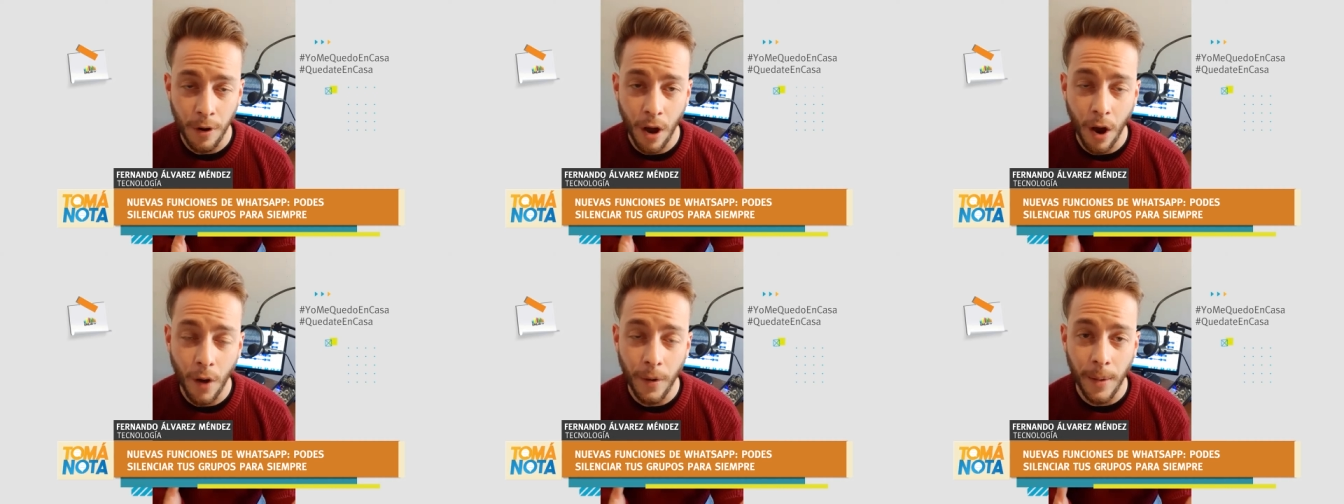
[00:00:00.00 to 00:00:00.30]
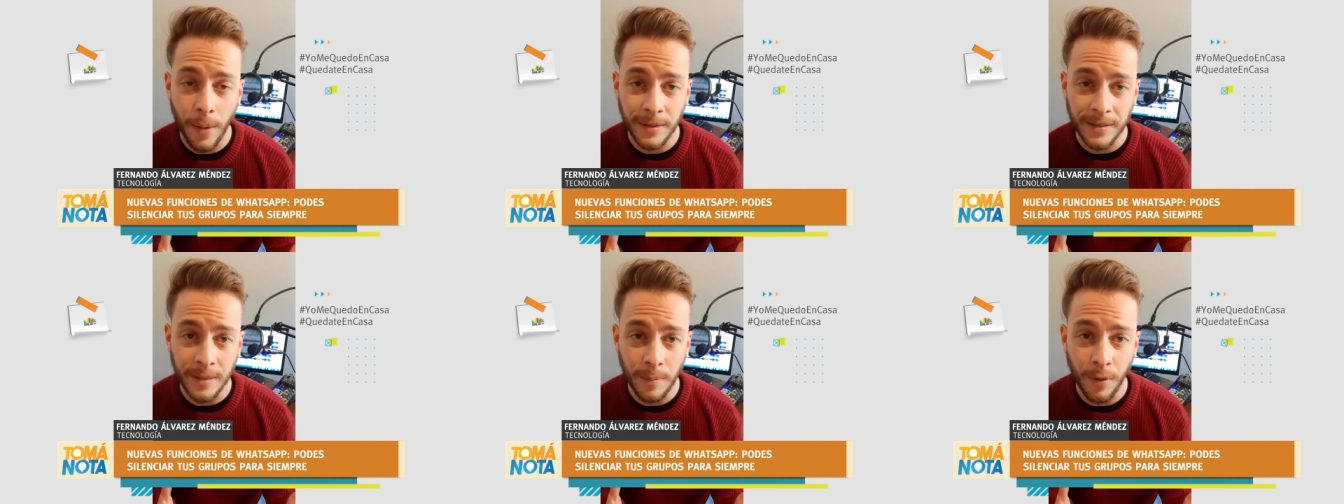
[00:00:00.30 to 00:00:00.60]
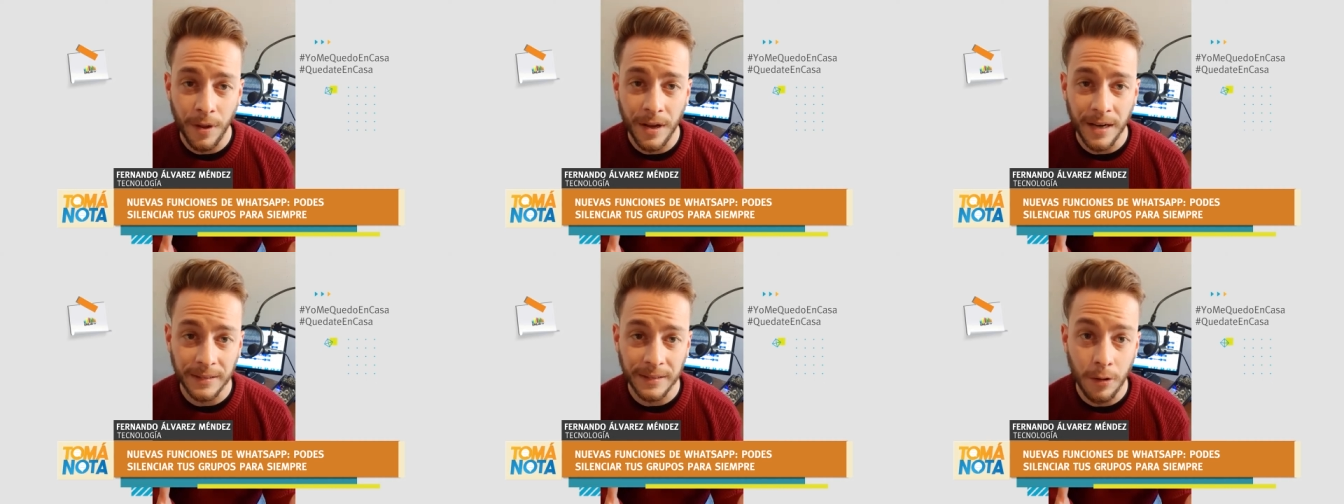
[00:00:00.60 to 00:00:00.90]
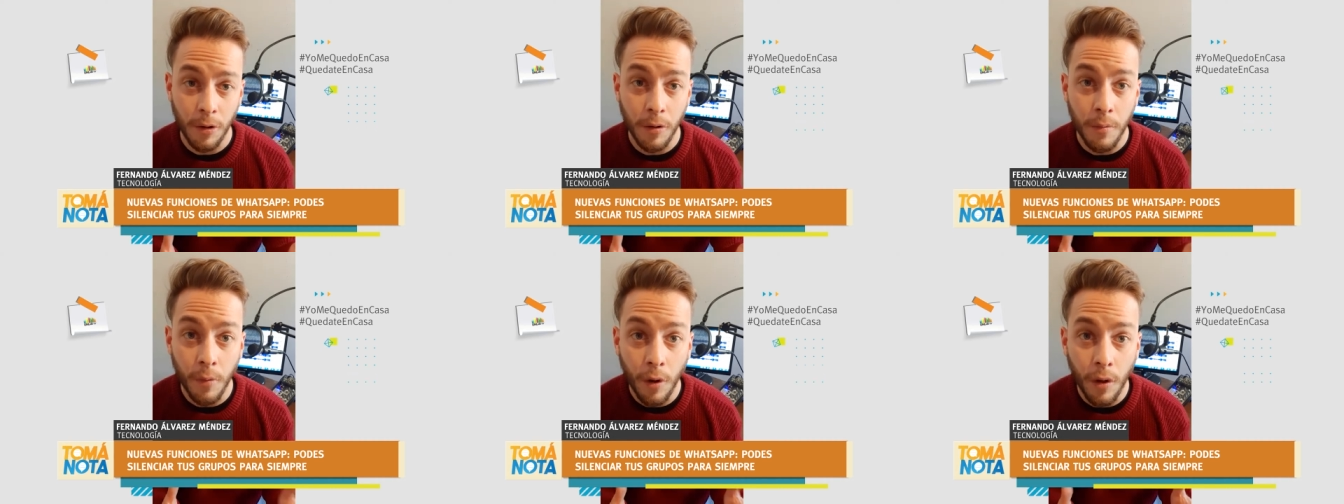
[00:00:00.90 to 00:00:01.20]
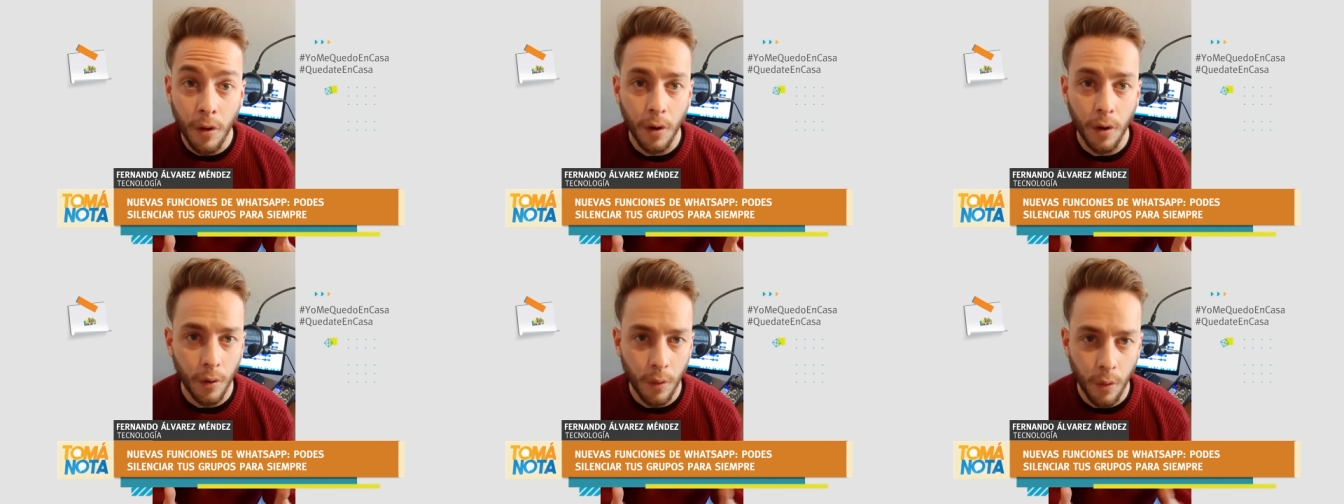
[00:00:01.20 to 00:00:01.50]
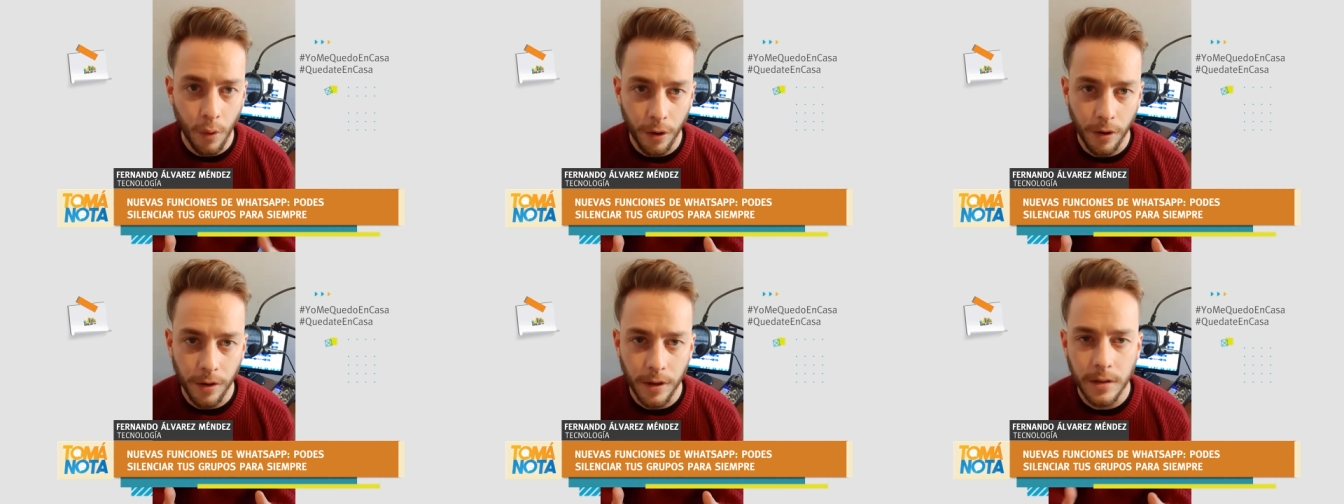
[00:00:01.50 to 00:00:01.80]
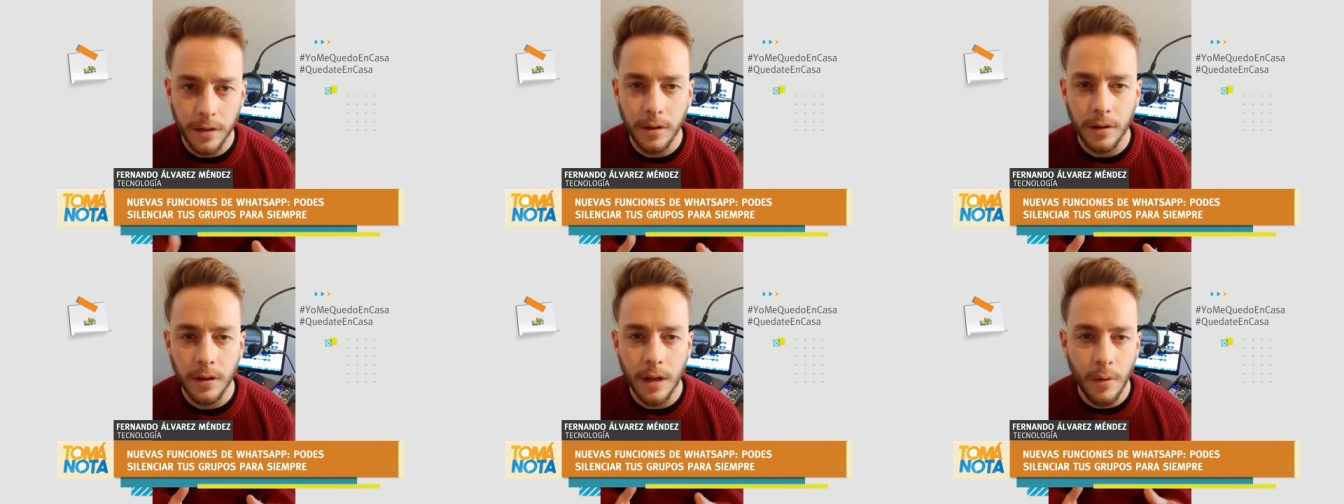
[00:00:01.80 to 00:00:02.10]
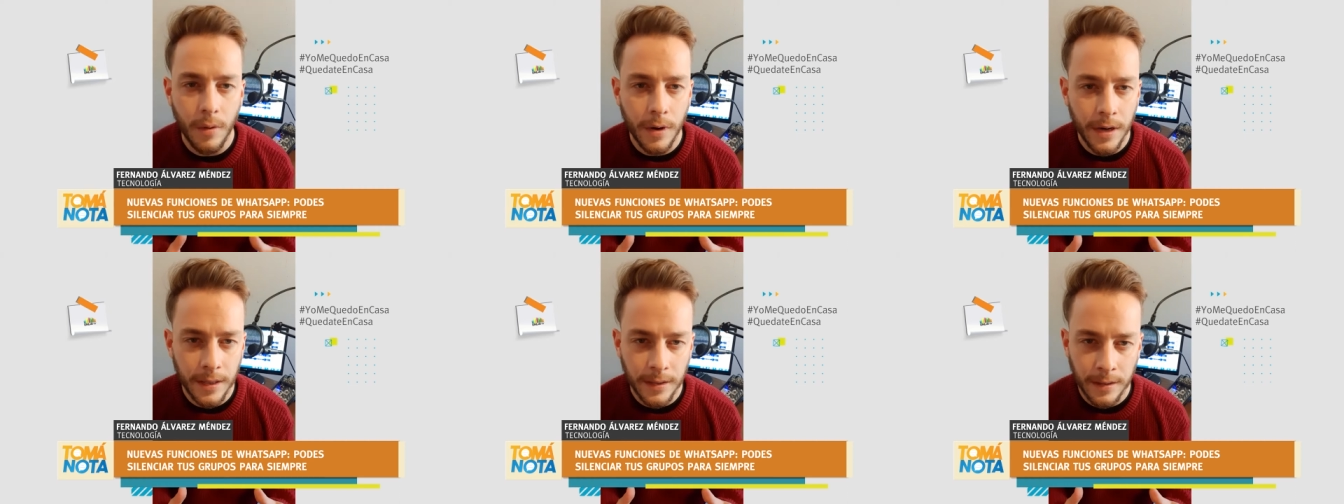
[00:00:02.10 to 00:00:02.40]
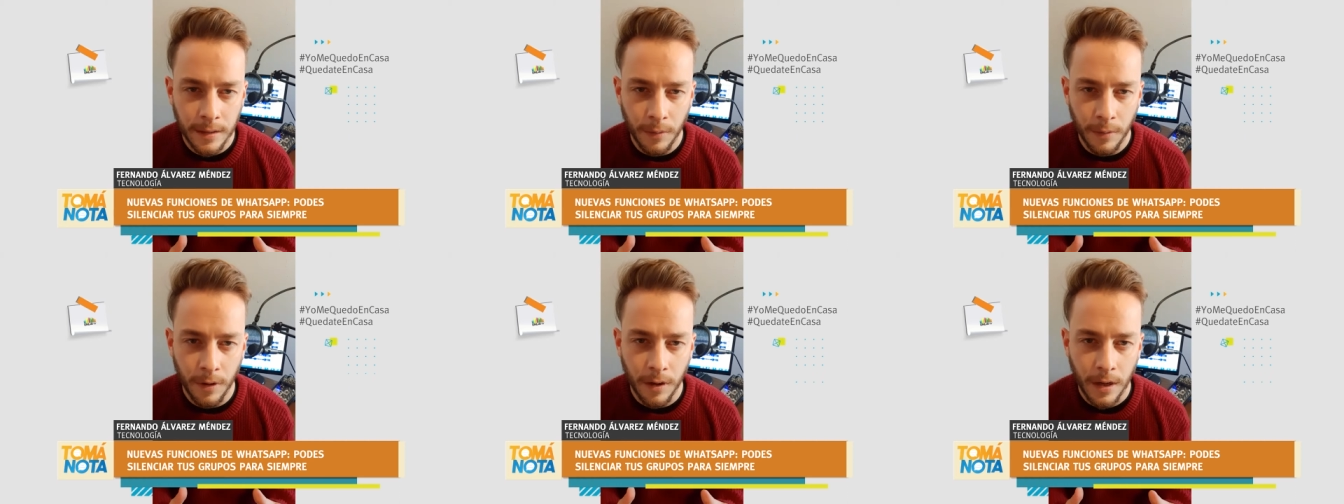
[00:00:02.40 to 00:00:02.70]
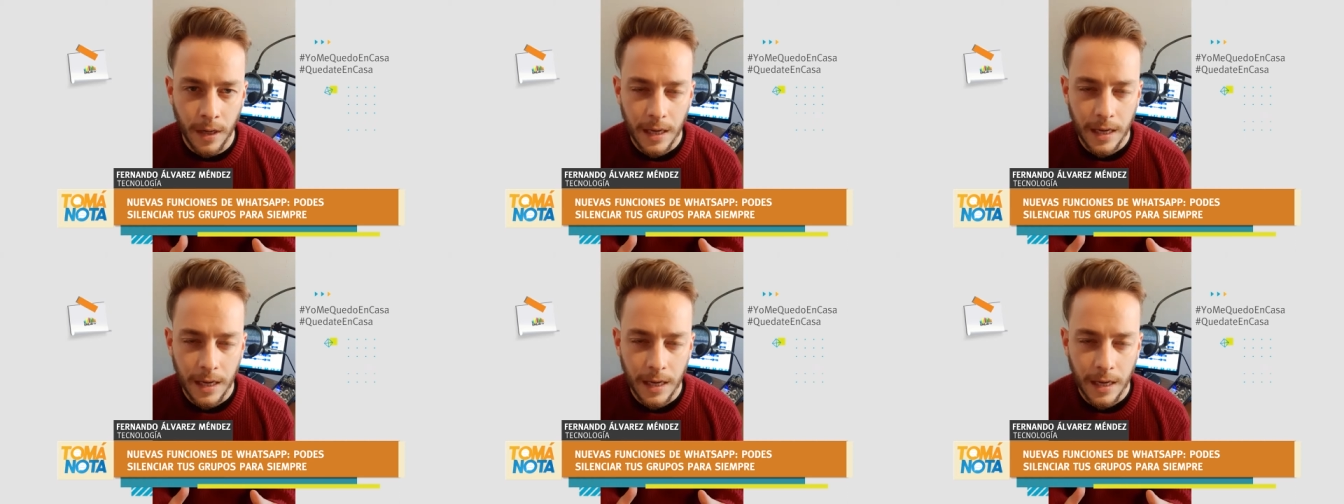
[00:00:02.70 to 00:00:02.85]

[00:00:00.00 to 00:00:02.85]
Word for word: Bueno, ahora vas a poder hacerlo en modo oscuro y eso está buenísimo.